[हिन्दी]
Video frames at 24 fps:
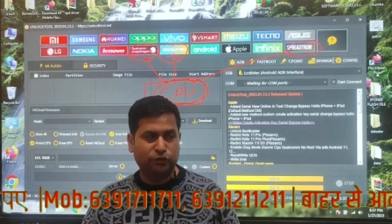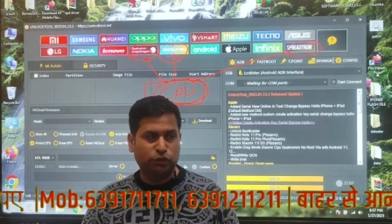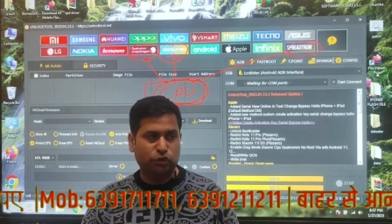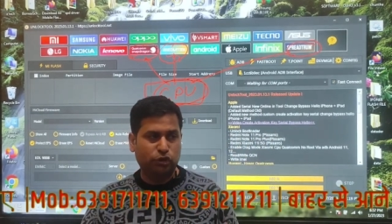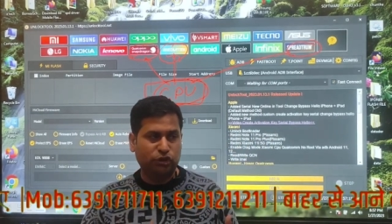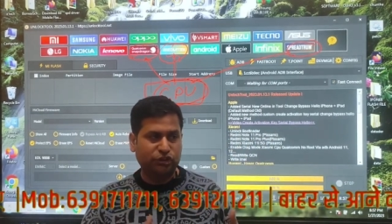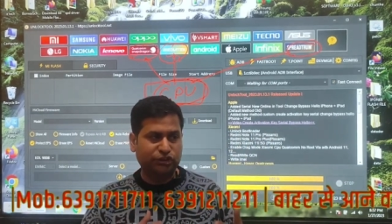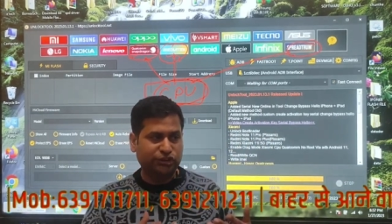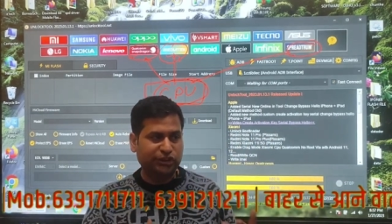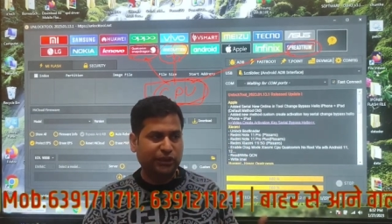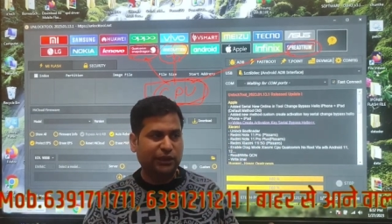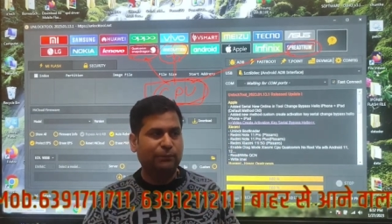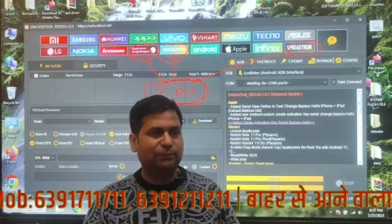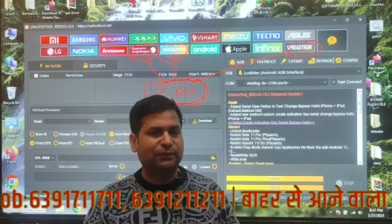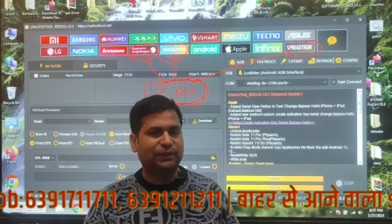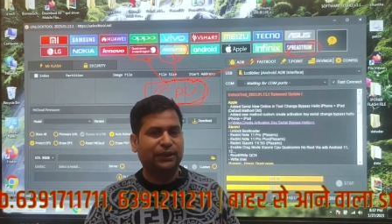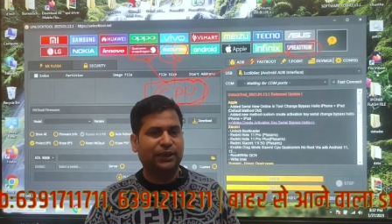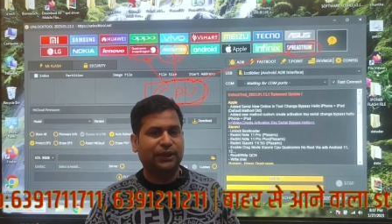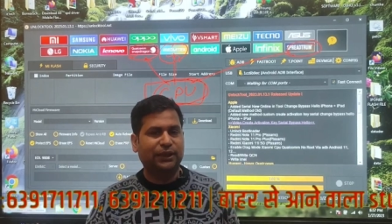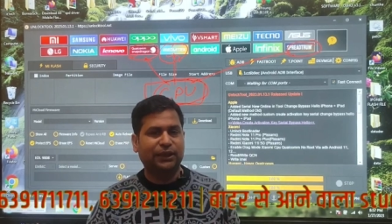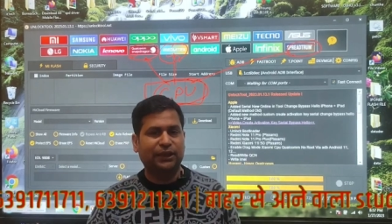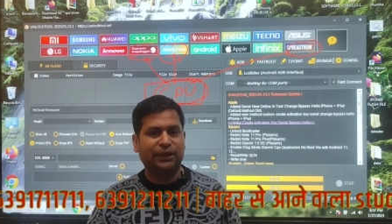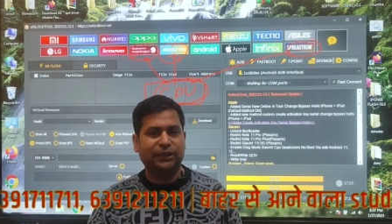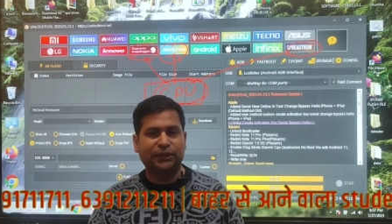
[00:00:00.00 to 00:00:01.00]
वीडियो इसीलिए
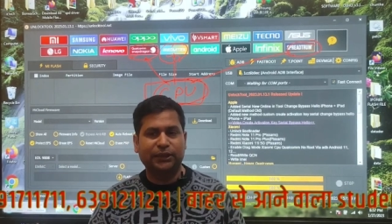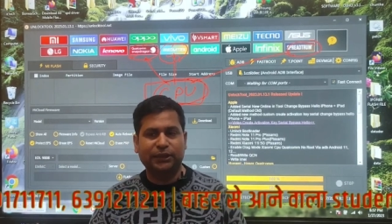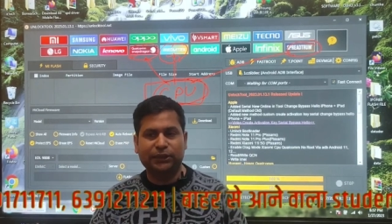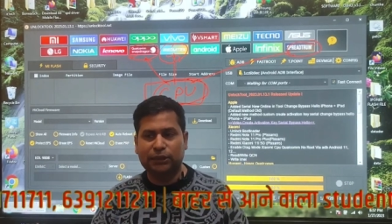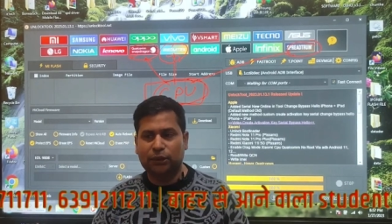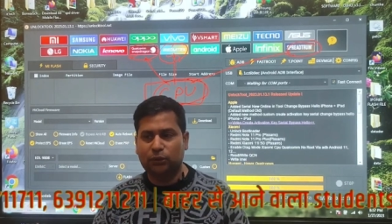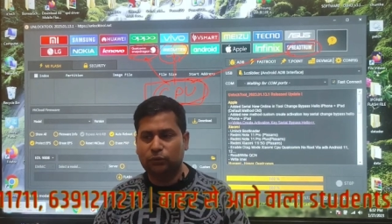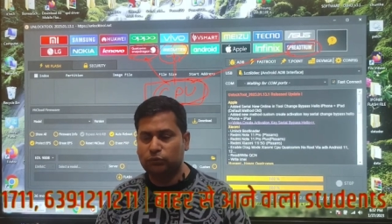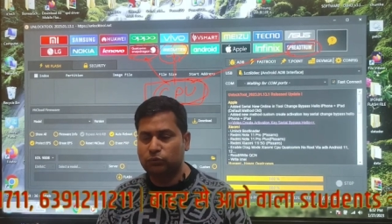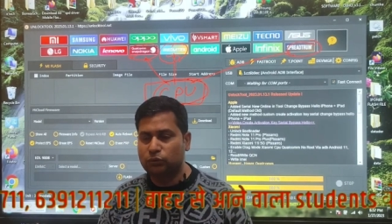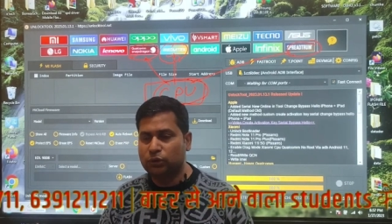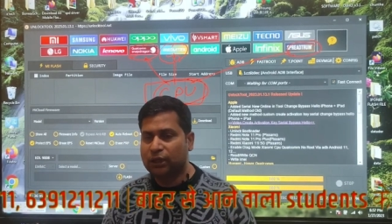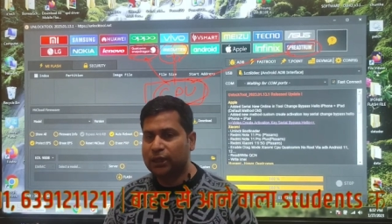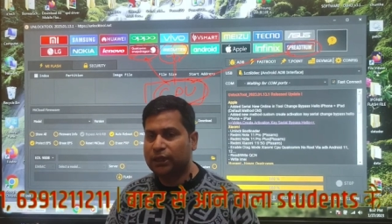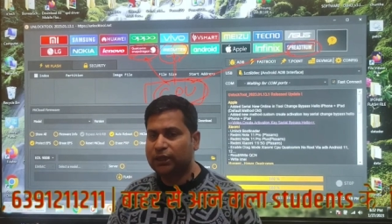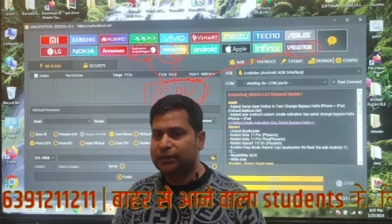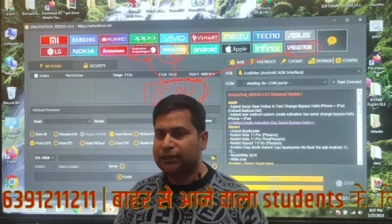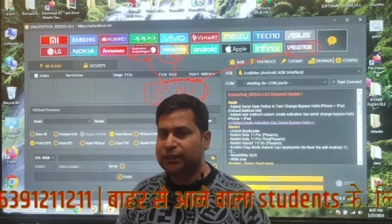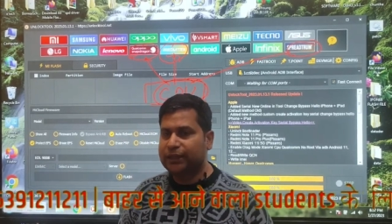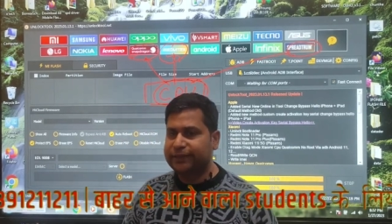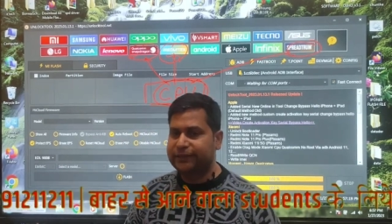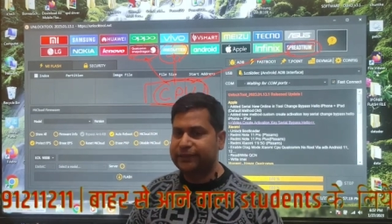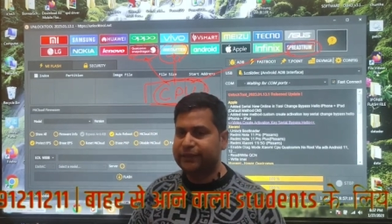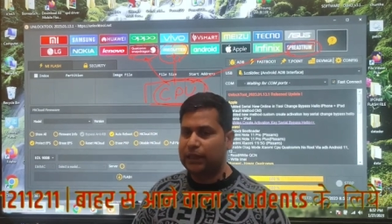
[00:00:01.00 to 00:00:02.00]
बना करके देता हूँ
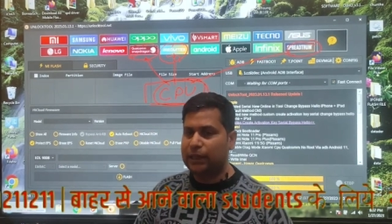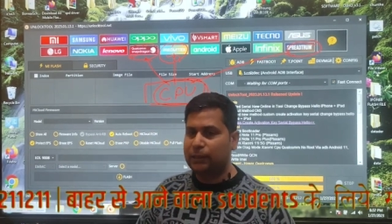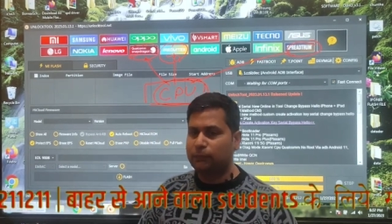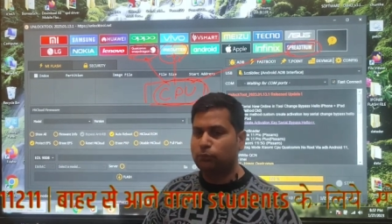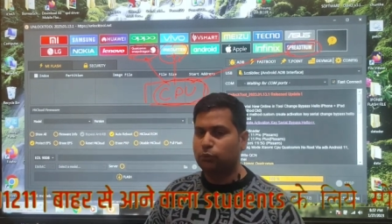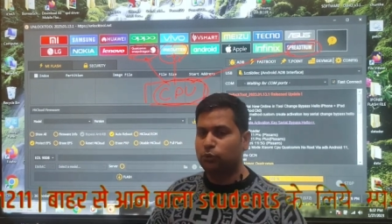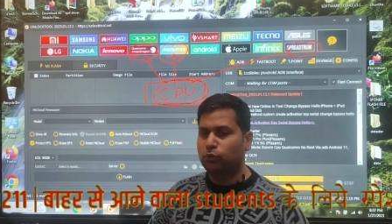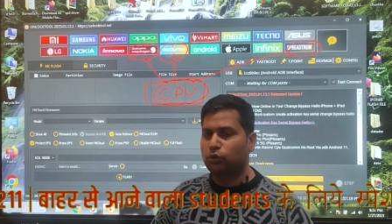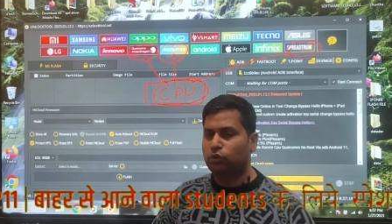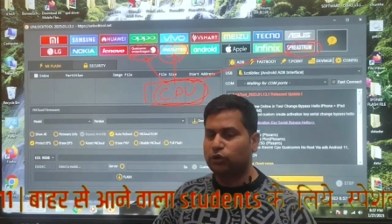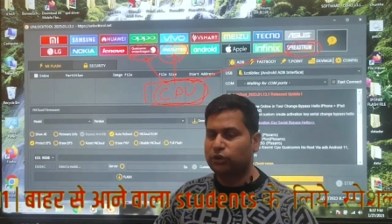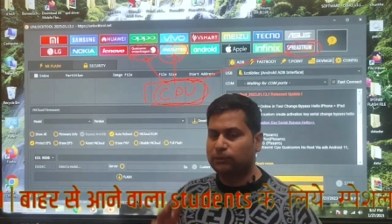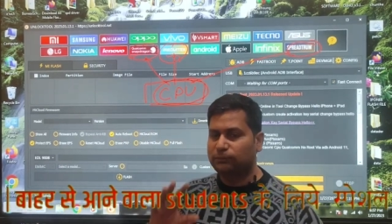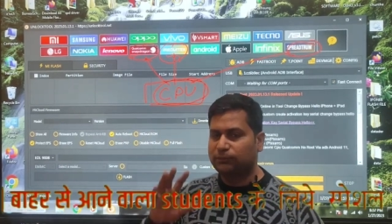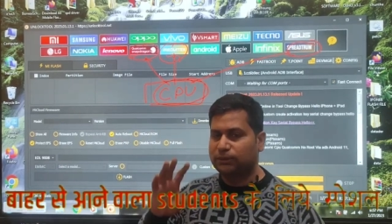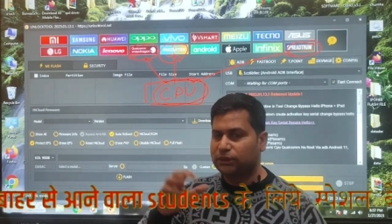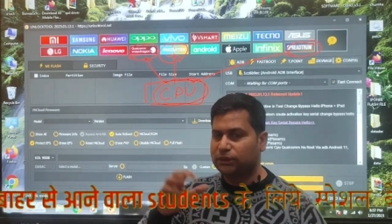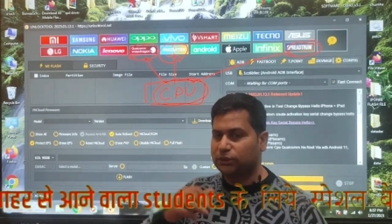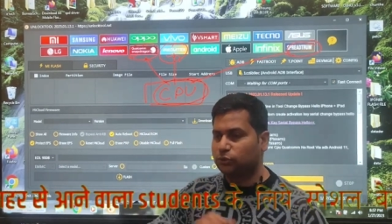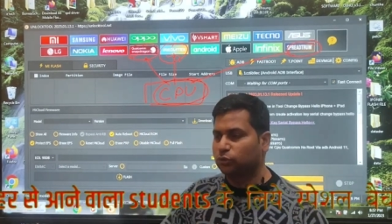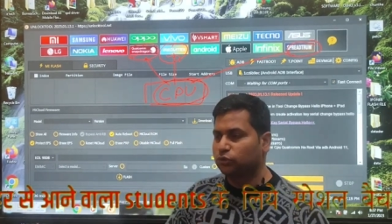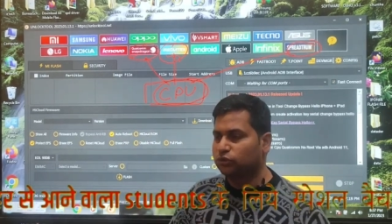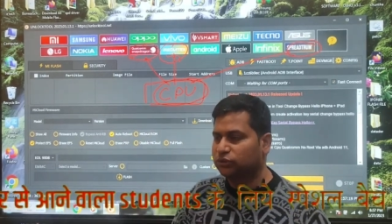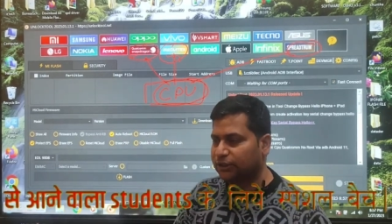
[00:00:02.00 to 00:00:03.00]
ताकि आप लोगों की
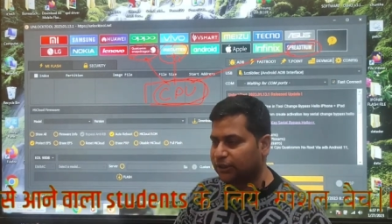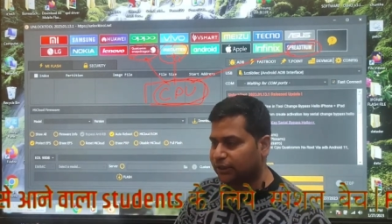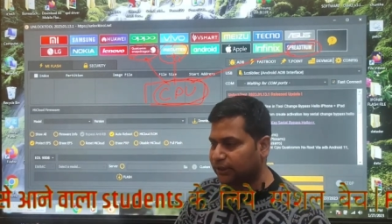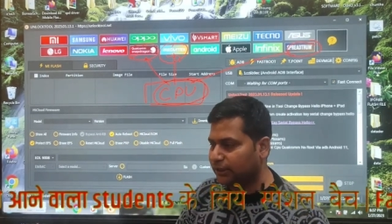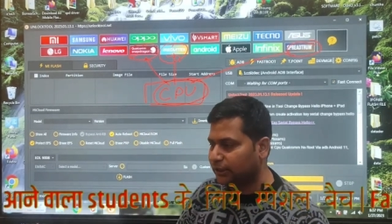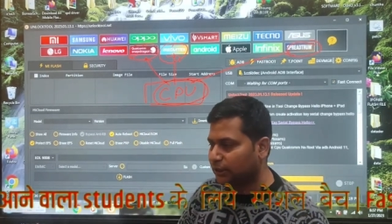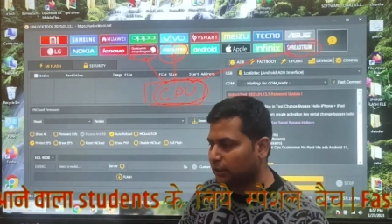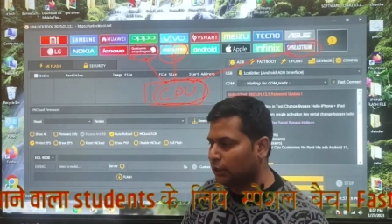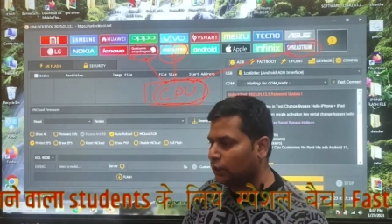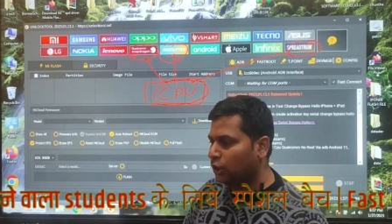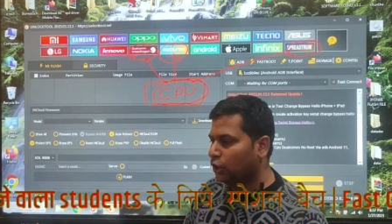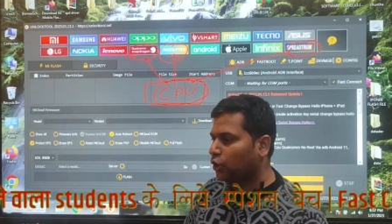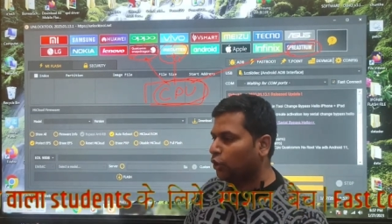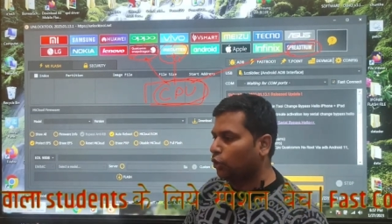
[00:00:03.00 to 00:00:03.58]
मदद हो सके